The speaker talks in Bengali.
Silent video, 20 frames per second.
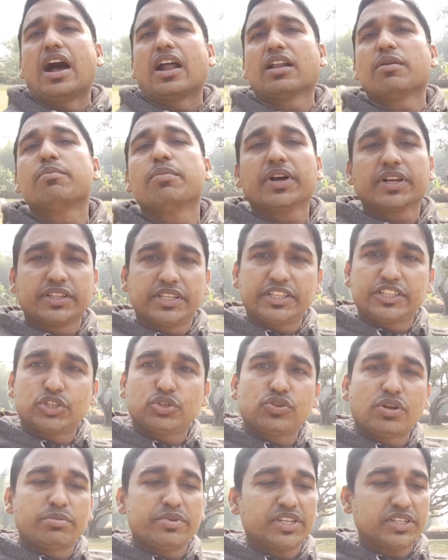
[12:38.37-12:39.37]
আরামবাগ থেকে
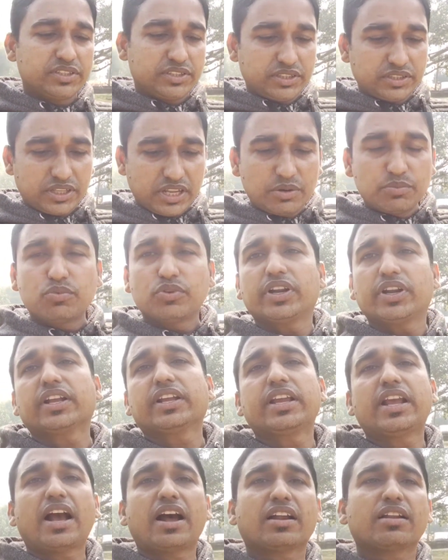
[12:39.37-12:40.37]
যেহেতু আমি এসেছি তাই বলে
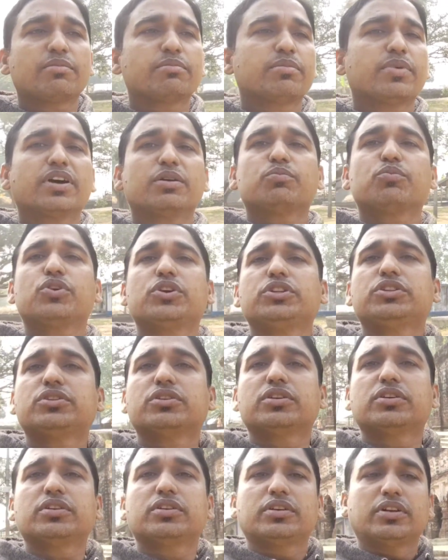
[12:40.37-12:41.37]
রাখি আরামবাগ
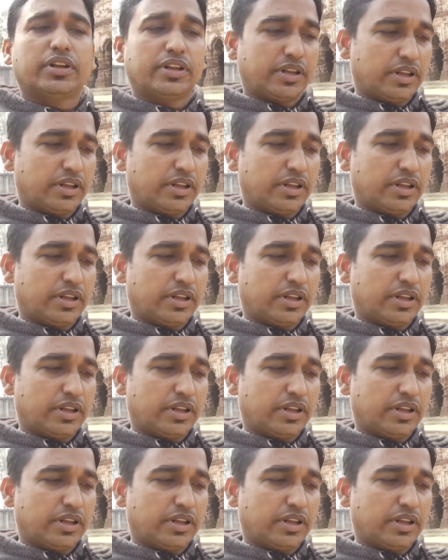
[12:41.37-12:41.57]
বৈতল